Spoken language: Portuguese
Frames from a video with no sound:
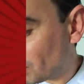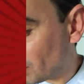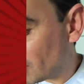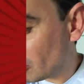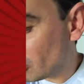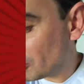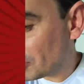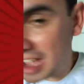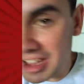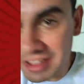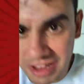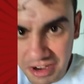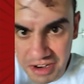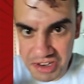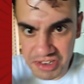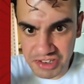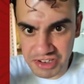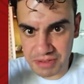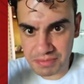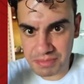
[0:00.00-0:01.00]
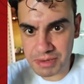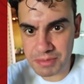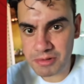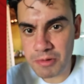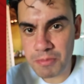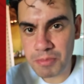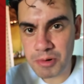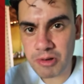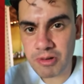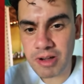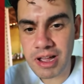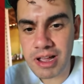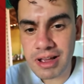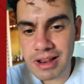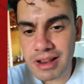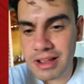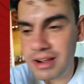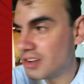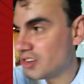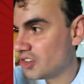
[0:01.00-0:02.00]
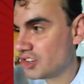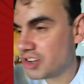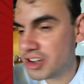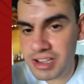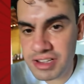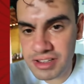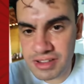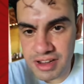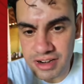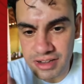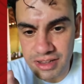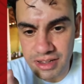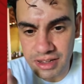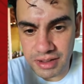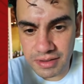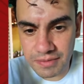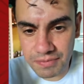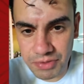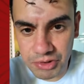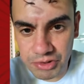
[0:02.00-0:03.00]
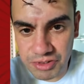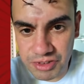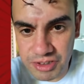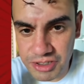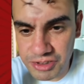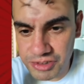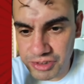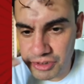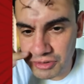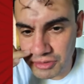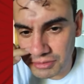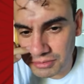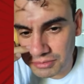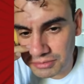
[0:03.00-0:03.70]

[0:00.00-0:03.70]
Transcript: Tá lotado de laranja, né mãe comprou é a laranjeira inteira da, do sítio.